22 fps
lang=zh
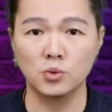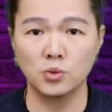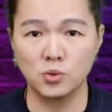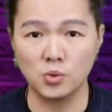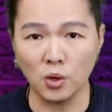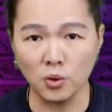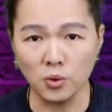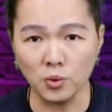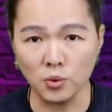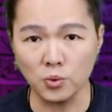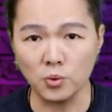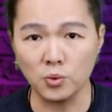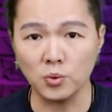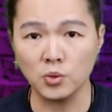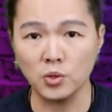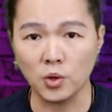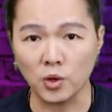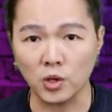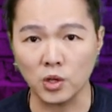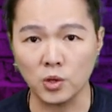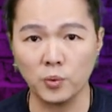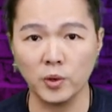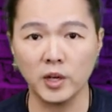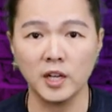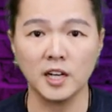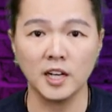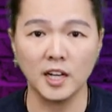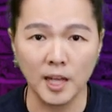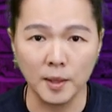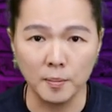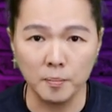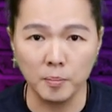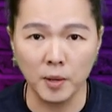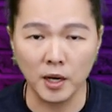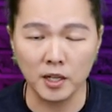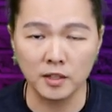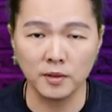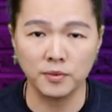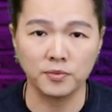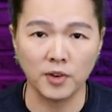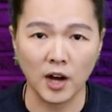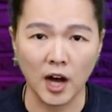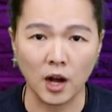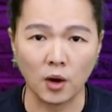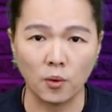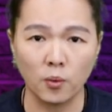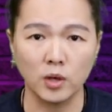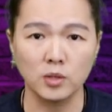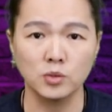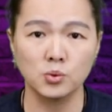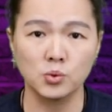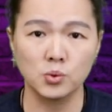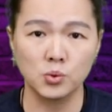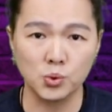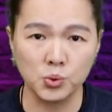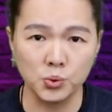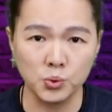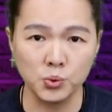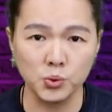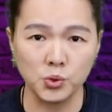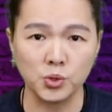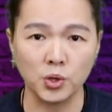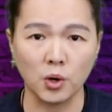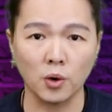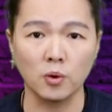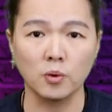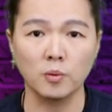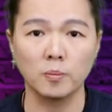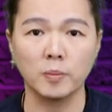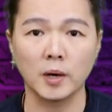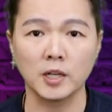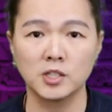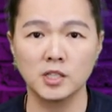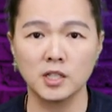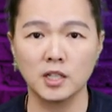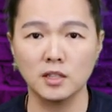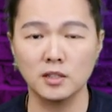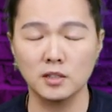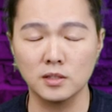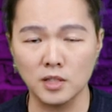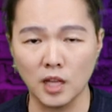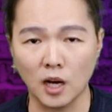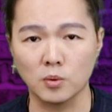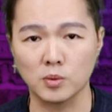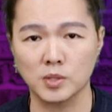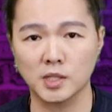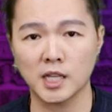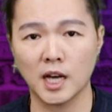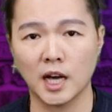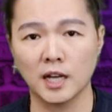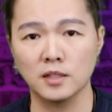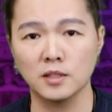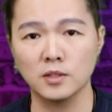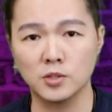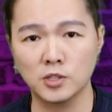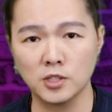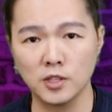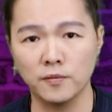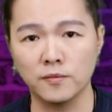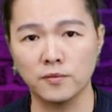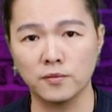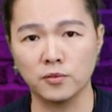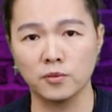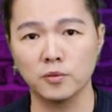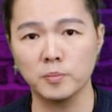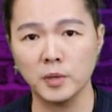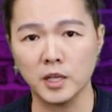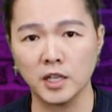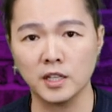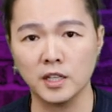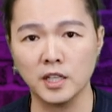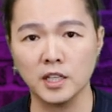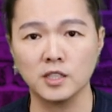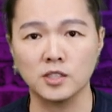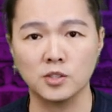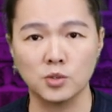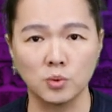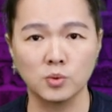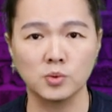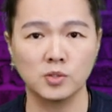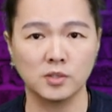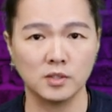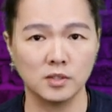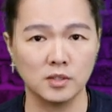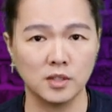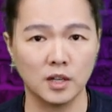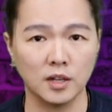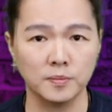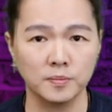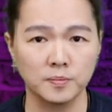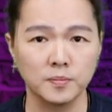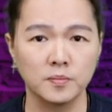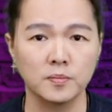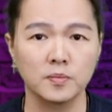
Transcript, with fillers: 终于有一位联邦的法官出手把这个脑残的政府命令终止了。